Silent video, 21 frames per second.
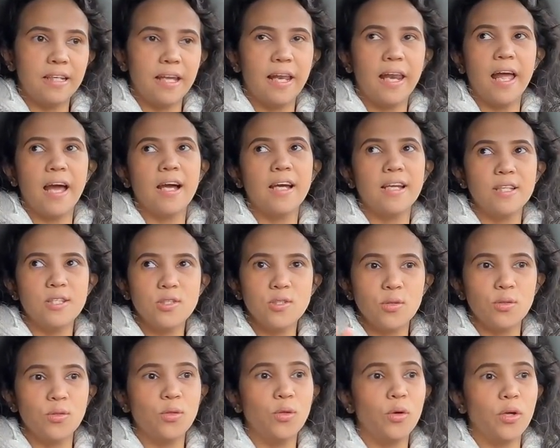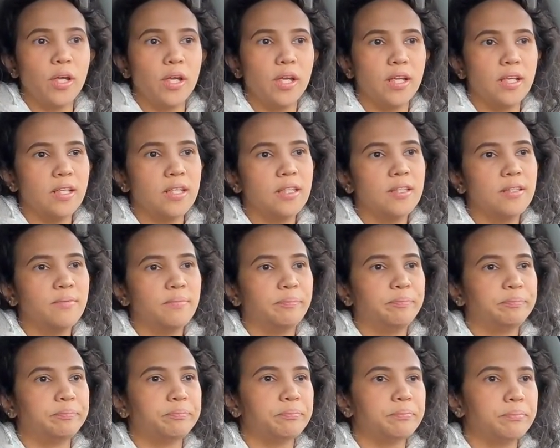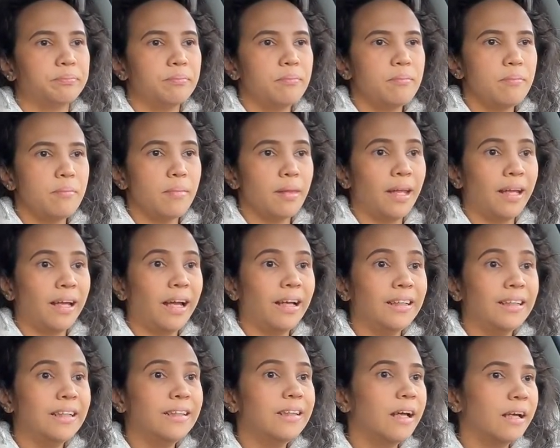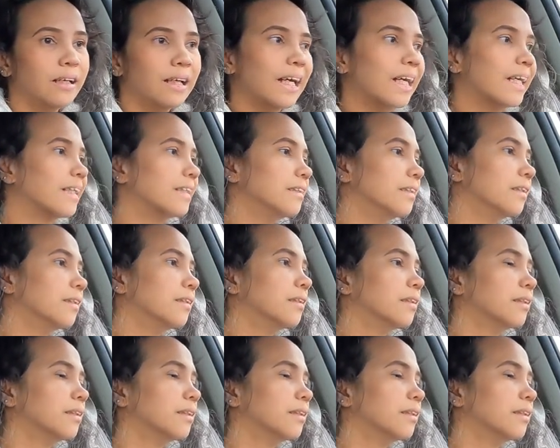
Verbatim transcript: kailangan sunduin agad-agad.